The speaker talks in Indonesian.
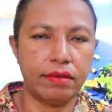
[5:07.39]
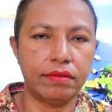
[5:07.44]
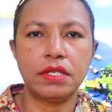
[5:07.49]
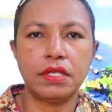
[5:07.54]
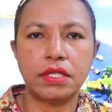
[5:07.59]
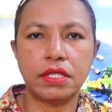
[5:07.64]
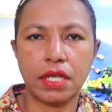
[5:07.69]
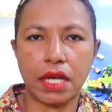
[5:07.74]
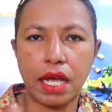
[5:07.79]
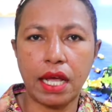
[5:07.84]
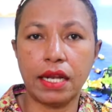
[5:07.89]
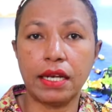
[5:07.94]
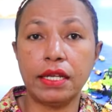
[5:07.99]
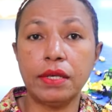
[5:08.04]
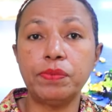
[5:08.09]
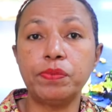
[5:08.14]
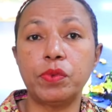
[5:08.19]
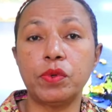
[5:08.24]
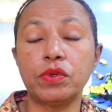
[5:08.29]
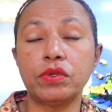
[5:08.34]

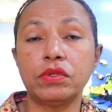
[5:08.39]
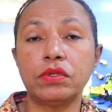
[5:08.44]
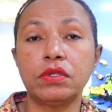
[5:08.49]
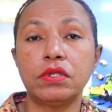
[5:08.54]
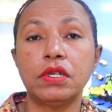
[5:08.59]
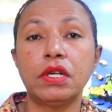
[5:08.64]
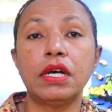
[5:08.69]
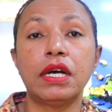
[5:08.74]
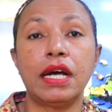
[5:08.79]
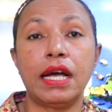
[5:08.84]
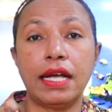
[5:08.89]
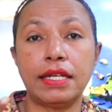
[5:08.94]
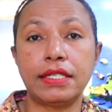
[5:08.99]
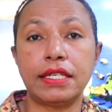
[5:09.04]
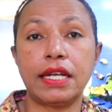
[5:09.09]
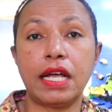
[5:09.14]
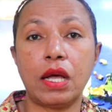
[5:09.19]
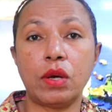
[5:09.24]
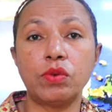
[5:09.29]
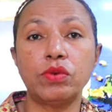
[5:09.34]
Sekalipun
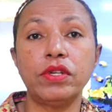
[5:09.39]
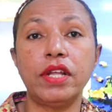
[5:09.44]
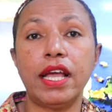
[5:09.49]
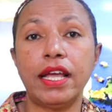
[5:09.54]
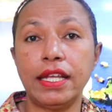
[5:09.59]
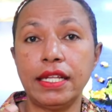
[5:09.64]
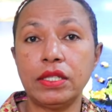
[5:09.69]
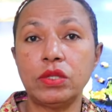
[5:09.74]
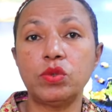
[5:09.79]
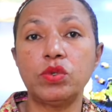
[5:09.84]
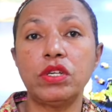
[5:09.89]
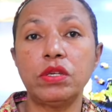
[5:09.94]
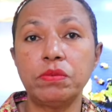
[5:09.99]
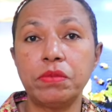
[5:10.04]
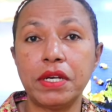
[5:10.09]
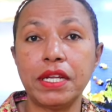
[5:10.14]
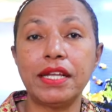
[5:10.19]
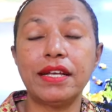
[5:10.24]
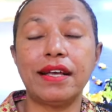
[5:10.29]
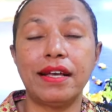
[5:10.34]
kasih karunia itu
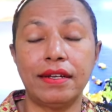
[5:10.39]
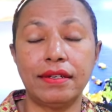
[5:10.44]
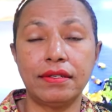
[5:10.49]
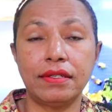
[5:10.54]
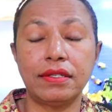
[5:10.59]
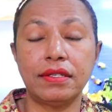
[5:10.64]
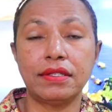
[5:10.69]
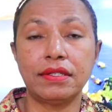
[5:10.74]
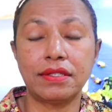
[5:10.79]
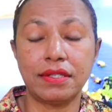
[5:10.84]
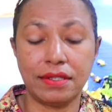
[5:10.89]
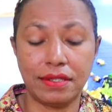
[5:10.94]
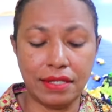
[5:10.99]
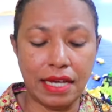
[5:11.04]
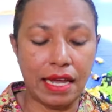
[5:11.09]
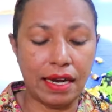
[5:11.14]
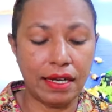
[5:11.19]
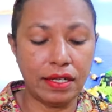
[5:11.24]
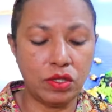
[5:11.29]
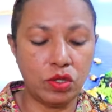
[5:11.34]
diberikan
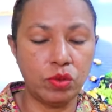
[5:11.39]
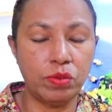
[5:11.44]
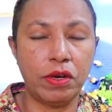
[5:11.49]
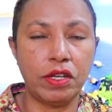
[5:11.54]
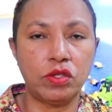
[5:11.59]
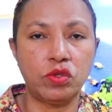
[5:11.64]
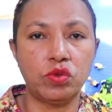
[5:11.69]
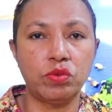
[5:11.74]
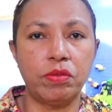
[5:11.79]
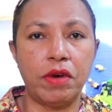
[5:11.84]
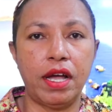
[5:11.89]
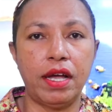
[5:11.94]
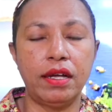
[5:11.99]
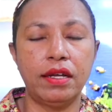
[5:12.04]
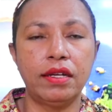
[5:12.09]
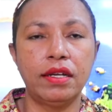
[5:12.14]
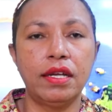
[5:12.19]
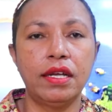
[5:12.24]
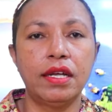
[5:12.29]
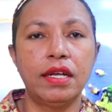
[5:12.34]
secara cuma-cuma,
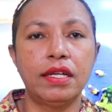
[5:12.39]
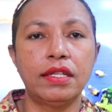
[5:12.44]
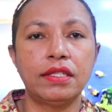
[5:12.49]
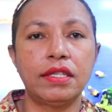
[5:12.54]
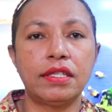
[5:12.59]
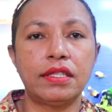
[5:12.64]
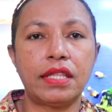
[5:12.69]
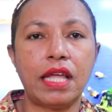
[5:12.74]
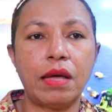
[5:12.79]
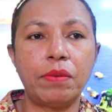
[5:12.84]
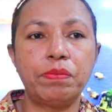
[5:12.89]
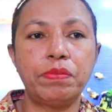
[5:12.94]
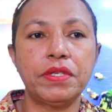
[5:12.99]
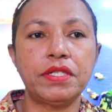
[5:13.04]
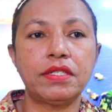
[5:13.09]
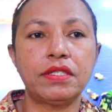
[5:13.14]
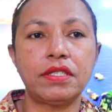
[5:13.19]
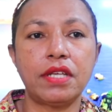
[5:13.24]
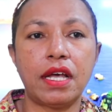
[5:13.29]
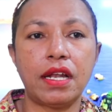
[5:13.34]
tetapi
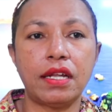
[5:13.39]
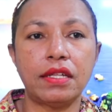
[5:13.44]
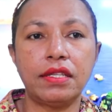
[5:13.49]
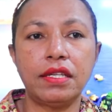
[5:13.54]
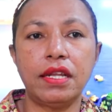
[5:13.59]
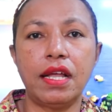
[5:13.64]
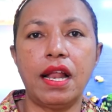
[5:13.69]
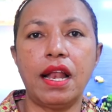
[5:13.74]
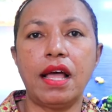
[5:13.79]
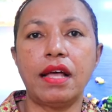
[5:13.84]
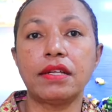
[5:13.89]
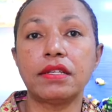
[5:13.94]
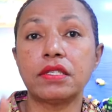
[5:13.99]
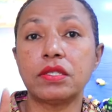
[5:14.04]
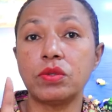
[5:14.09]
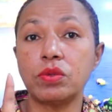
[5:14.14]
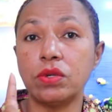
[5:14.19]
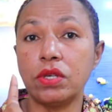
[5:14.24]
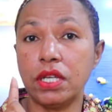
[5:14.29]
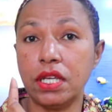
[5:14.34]
secara tidak
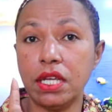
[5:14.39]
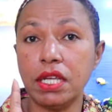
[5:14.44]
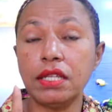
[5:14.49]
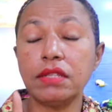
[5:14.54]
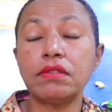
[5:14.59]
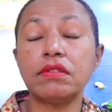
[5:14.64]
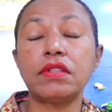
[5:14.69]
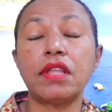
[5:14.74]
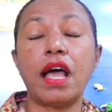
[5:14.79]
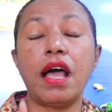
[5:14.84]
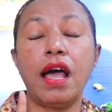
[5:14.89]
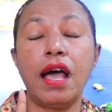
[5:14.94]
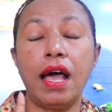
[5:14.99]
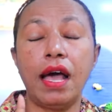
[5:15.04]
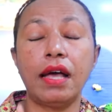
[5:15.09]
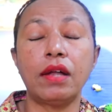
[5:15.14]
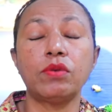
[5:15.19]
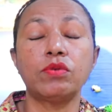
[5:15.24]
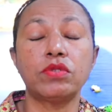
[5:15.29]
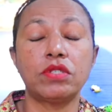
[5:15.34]
langsung kita
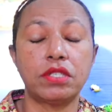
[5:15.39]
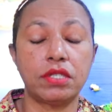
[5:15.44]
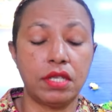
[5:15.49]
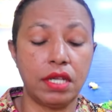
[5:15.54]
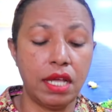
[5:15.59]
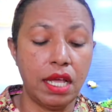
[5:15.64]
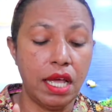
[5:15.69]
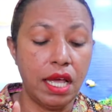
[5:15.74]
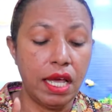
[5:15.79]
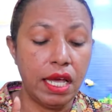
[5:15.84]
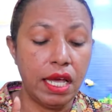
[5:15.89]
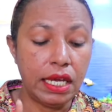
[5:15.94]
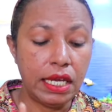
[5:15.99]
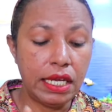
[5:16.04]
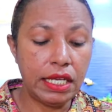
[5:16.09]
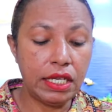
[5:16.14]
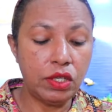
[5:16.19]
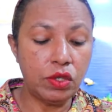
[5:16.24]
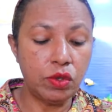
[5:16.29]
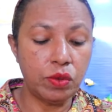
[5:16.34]
harus
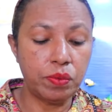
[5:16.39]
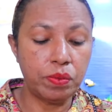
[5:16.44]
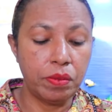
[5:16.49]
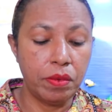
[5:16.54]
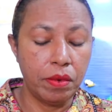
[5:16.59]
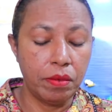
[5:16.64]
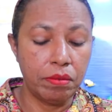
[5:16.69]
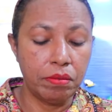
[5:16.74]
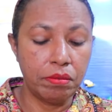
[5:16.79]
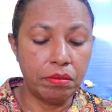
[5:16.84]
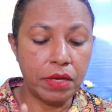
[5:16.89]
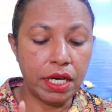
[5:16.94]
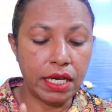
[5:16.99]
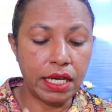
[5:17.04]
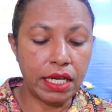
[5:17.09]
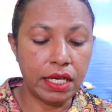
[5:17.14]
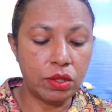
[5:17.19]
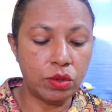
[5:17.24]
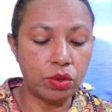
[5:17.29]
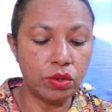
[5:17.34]
hidup
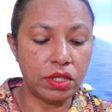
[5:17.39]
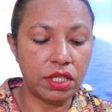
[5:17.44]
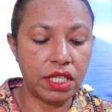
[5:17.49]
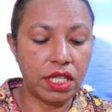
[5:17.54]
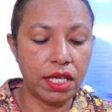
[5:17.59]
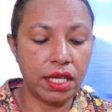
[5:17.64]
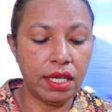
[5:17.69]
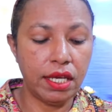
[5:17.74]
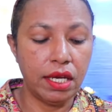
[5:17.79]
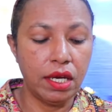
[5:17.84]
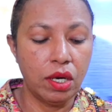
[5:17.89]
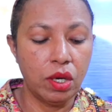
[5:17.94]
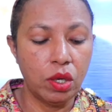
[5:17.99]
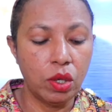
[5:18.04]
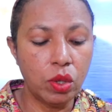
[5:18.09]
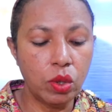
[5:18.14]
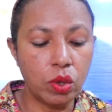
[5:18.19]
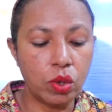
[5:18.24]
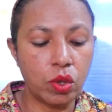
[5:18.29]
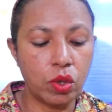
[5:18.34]
mengikuti
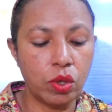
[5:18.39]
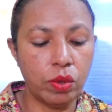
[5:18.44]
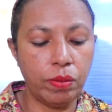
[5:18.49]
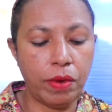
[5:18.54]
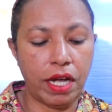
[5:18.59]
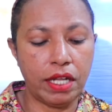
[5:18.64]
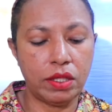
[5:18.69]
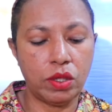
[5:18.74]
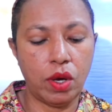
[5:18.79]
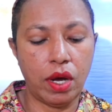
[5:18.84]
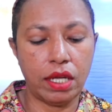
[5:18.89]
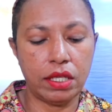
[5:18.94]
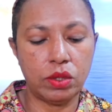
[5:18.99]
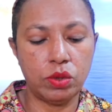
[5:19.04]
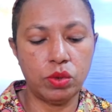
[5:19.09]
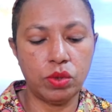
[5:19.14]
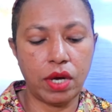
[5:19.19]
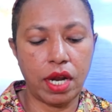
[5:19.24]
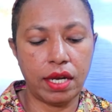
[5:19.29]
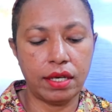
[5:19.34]
hukum atau
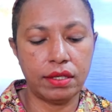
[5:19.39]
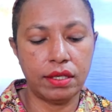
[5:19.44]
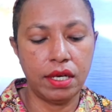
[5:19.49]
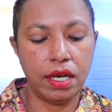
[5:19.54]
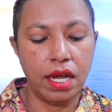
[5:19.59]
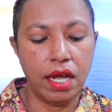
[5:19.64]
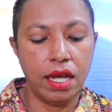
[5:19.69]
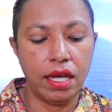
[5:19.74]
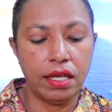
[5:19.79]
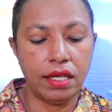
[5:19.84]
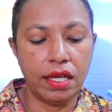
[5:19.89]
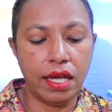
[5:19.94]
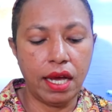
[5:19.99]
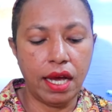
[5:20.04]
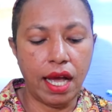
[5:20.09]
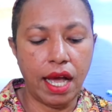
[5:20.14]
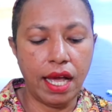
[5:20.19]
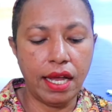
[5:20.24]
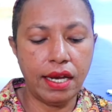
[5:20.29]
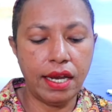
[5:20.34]
aturan
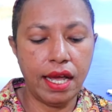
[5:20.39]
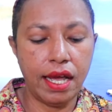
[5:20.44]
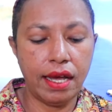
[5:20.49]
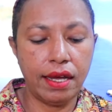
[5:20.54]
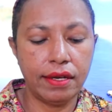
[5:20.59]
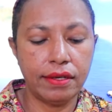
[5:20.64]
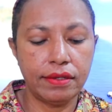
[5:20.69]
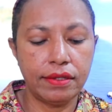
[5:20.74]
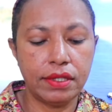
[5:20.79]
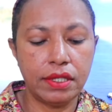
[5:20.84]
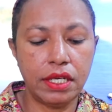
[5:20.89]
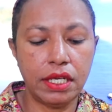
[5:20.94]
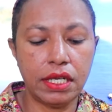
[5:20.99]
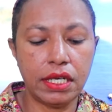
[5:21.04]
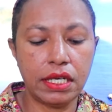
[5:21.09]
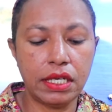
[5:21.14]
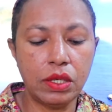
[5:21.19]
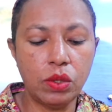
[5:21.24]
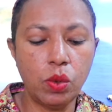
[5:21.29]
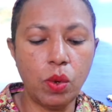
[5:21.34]
yang ada di
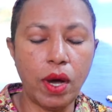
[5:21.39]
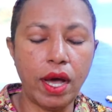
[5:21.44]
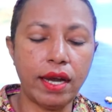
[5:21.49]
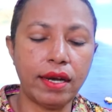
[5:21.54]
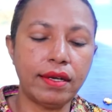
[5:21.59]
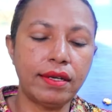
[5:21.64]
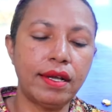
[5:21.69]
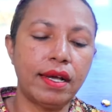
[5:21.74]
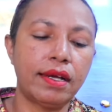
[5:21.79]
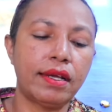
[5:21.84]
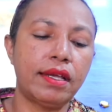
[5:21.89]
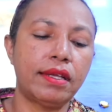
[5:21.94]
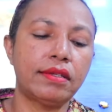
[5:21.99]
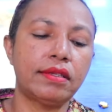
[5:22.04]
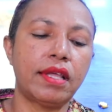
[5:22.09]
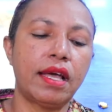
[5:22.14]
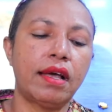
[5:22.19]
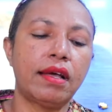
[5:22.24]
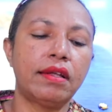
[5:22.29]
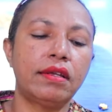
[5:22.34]
keluarga
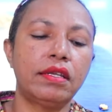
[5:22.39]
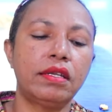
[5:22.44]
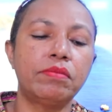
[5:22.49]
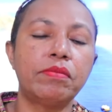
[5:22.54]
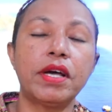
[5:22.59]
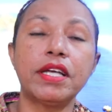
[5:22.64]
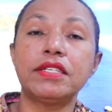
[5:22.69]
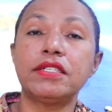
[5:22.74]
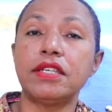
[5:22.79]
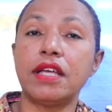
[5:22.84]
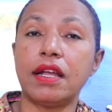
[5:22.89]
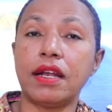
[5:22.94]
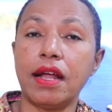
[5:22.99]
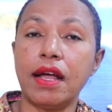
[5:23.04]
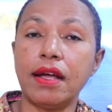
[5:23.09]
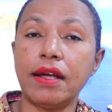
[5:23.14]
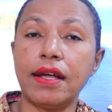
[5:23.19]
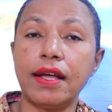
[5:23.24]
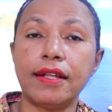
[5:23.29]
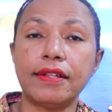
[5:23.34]
kita, di
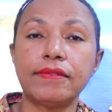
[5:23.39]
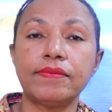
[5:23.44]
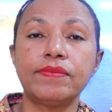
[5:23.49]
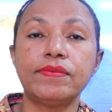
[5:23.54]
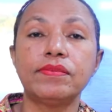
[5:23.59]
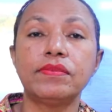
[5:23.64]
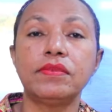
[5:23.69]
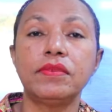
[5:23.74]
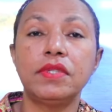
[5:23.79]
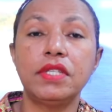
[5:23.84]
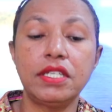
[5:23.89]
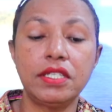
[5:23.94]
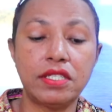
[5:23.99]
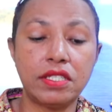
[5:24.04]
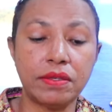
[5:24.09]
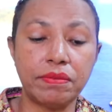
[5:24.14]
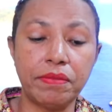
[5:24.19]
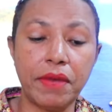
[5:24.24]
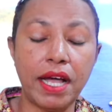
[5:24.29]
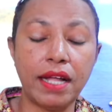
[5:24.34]
masyarakat, di
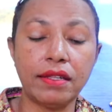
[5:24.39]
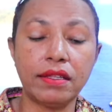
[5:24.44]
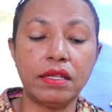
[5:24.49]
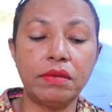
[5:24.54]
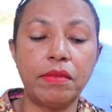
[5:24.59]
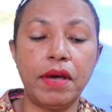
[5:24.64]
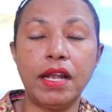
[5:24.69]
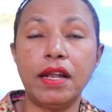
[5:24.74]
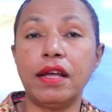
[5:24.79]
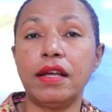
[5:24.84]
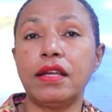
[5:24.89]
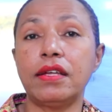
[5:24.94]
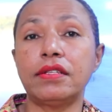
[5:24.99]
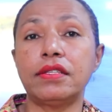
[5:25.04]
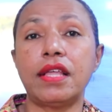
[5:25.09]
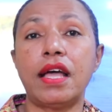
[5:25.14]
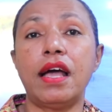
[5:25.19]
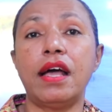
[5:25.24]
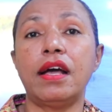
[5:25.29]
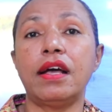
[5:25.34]
jemaat di mana
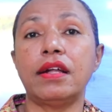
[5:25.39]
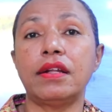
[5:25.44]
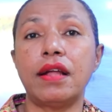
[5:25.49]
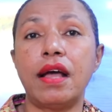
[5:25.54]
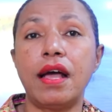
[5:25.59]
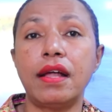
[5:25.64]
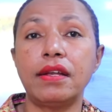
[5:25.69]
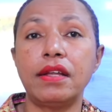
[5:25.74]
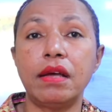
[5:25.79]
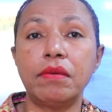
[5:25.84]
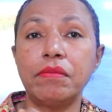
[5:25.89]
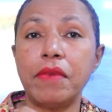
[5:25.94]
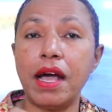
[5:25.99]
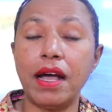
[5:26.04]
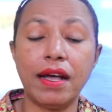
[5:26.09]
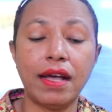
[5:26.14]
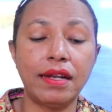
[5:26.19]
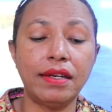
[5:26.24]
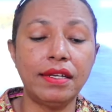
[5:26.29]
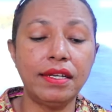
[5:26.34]
kita ada
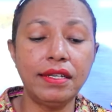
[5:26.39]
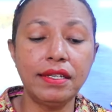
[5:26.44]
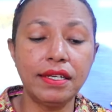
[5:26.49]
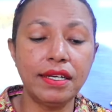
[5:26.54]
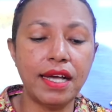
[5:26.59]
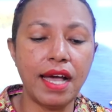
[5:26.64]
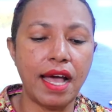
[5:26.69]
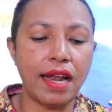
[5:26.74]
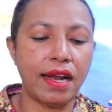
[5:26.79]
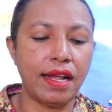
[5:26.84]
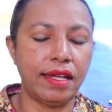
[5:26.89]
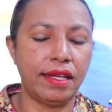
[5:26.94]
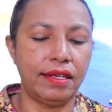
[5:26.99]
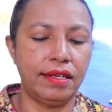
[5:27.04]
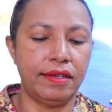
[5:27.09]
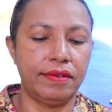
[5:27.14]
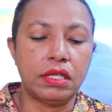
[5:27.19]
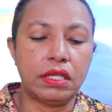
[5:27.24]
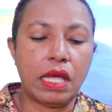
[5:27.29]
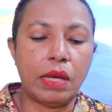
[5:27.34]
bahkan di negara
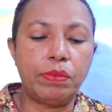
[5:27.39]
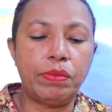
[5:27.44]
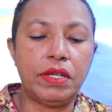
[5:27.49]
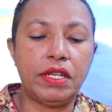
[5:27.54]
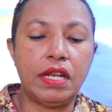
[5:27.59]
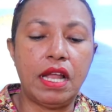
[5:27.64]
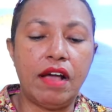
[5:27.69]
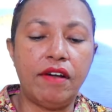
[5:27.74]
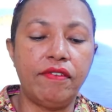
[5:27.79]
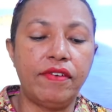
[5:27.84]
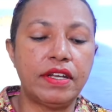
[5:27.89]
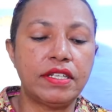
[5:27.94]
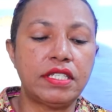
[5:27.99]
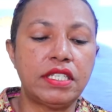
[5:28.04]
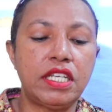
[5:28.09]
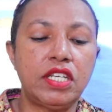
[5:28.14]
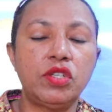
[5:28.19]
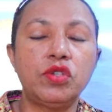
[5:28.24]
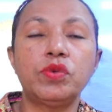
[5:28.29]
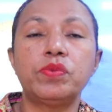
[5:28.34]
ini tetapi
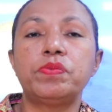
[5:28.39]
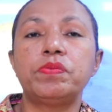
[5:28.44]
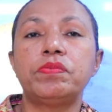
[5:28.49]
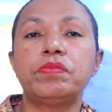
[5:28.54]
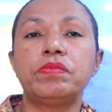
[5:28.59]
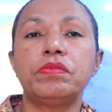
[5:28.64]
nafas hidup